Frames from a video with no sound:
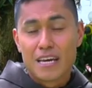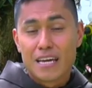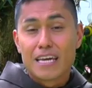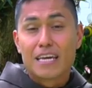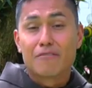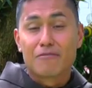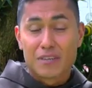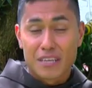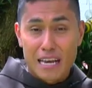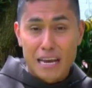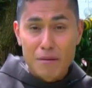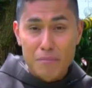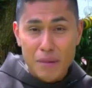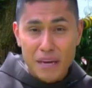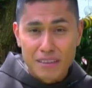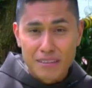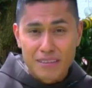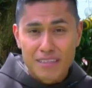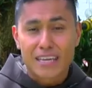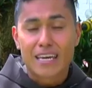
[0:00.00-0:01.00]
Y
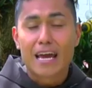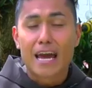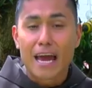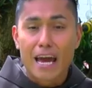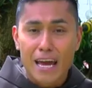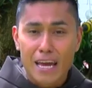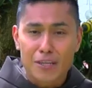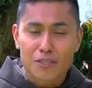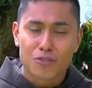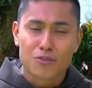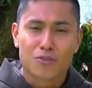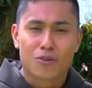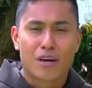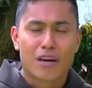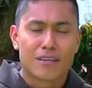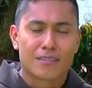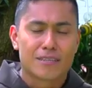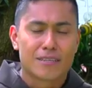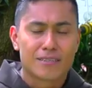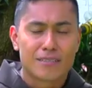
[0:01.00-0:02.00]
finalmente, eso,
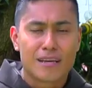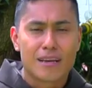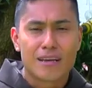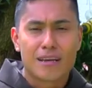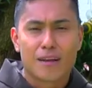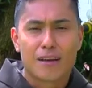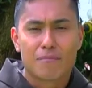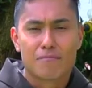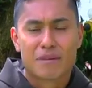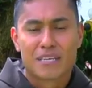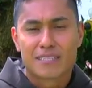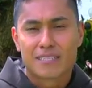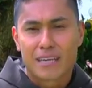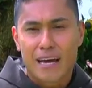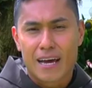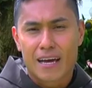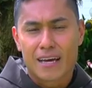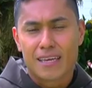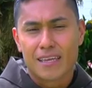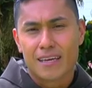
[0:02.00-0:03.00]
ese es el
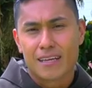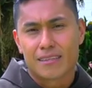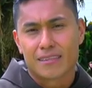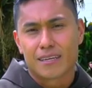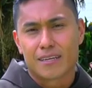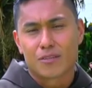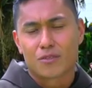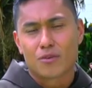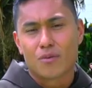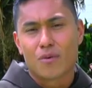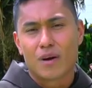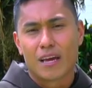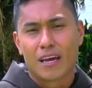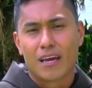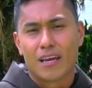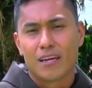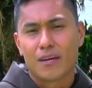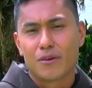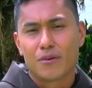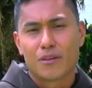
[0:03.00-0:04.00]
mensaje del texto
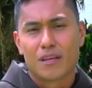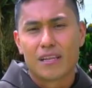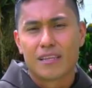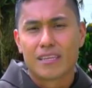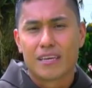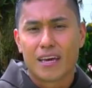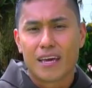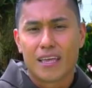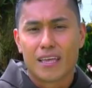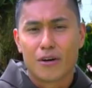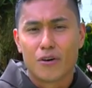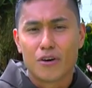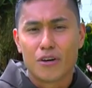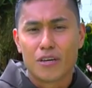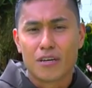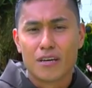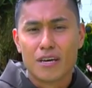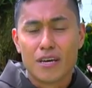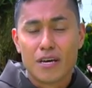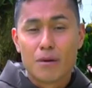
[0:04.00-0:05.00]
evangélico del día de
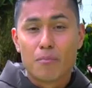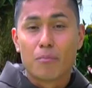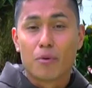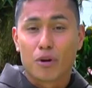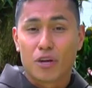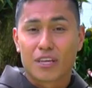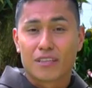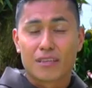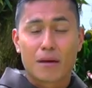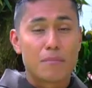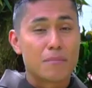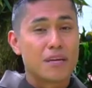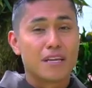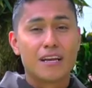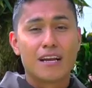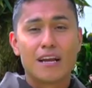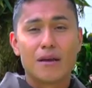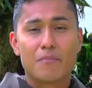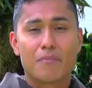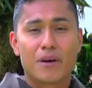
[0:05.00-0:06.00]
hoy porque también
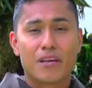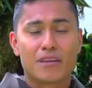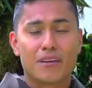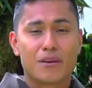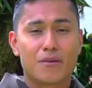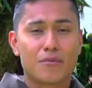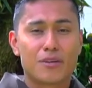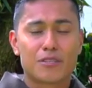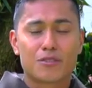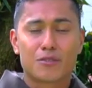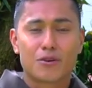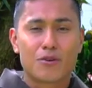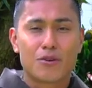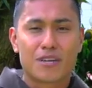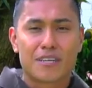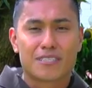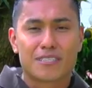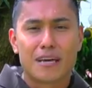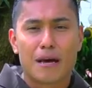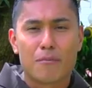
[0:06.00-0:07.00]
en el Padre Nuestro
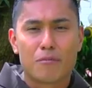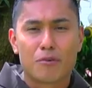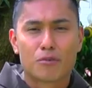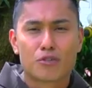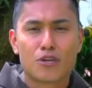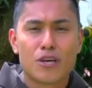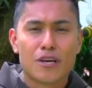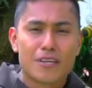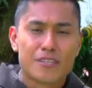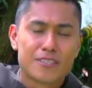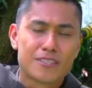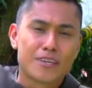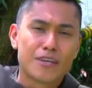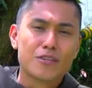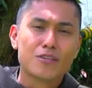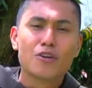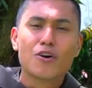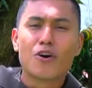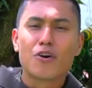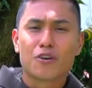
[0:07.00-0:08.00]
rezamos,
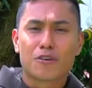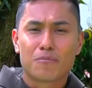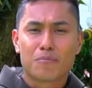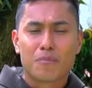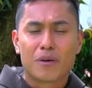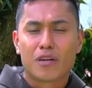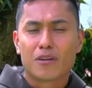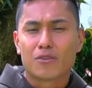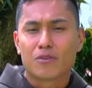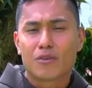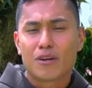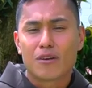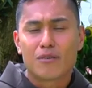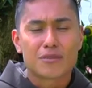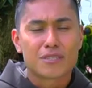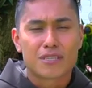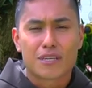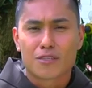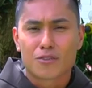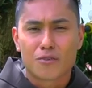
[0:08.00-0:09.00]
Señor, perdona
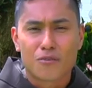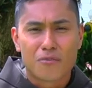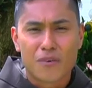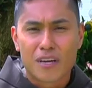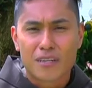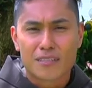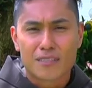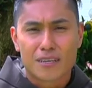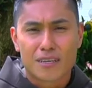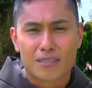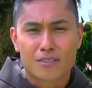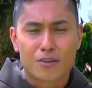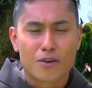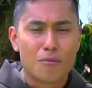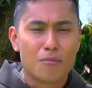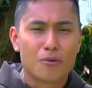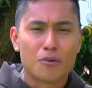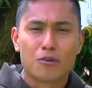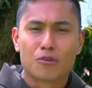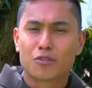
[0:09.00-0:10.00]
nuestras ofensas,
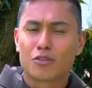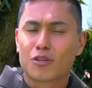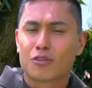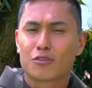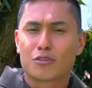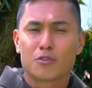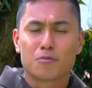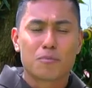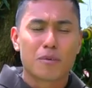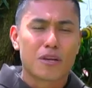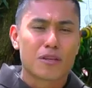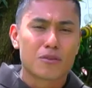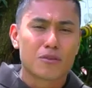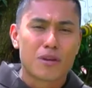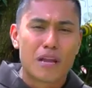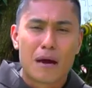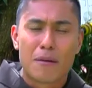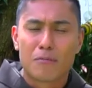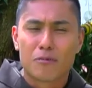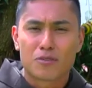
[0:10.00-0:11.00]
como nosotros
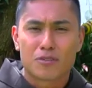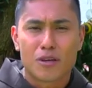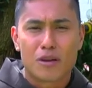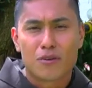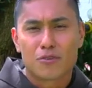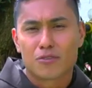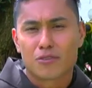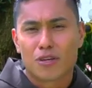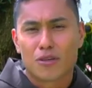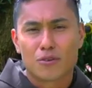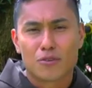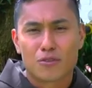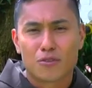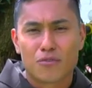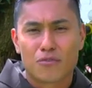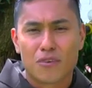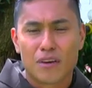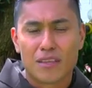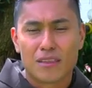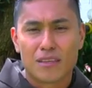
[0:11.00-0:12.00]
perdonamos a los que nos
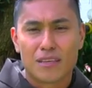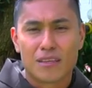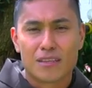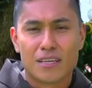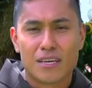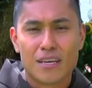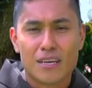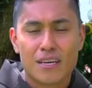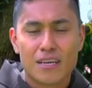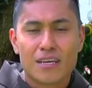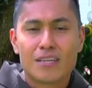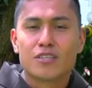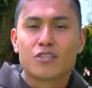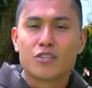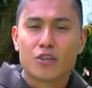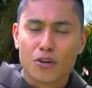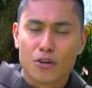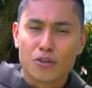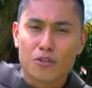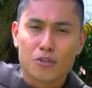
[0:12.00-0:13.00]
ofenden.
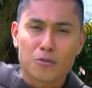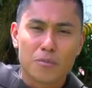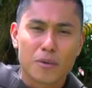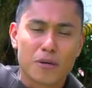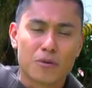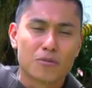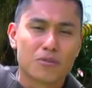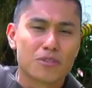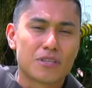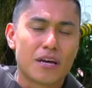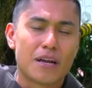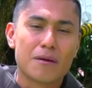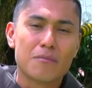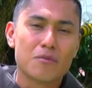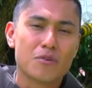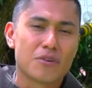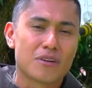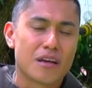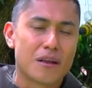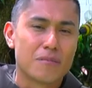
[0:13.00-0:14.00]
Si hoy nos
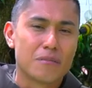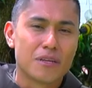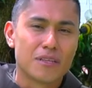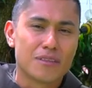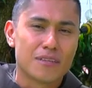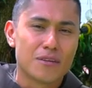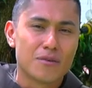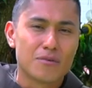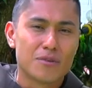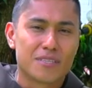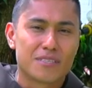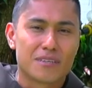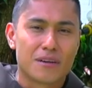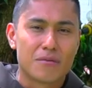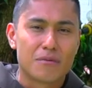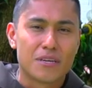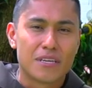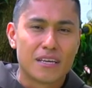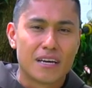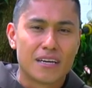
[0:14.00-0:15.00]
preguntáramos realmente en nuestra
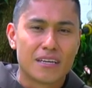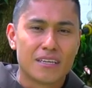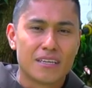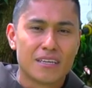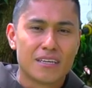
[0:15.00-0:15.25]
vida